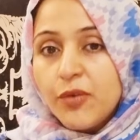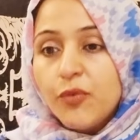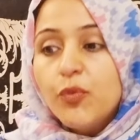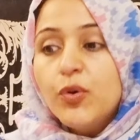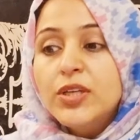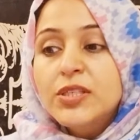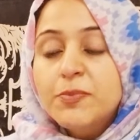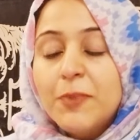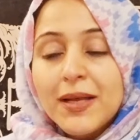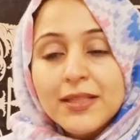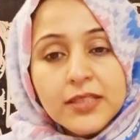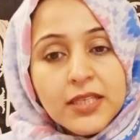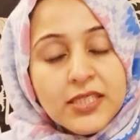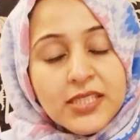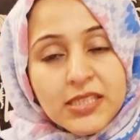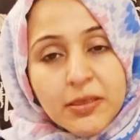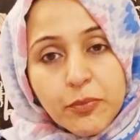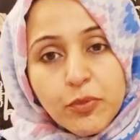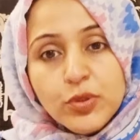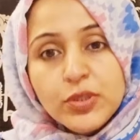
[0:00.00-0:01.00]
वो इस बात का
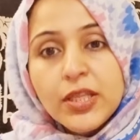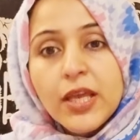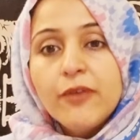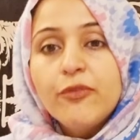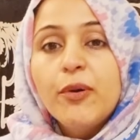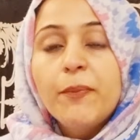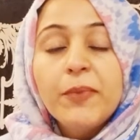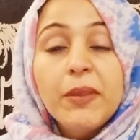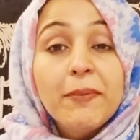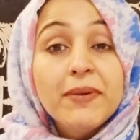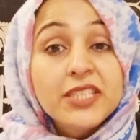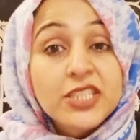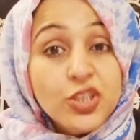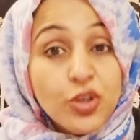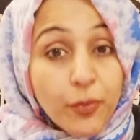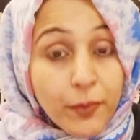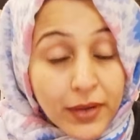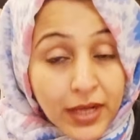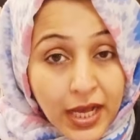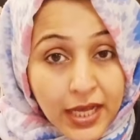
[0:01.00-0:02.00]
सबूत है वो अपनी बच्ची को
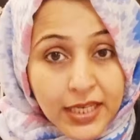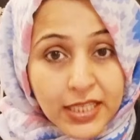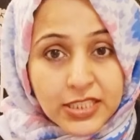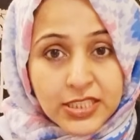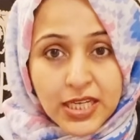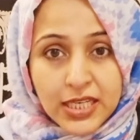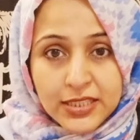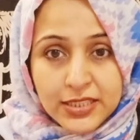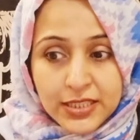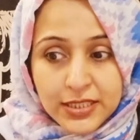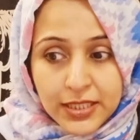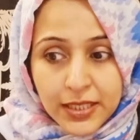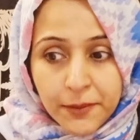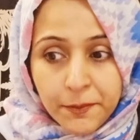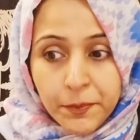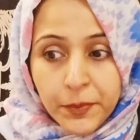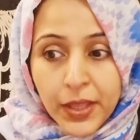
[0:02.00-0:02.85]
पढ़ाना चाहते थे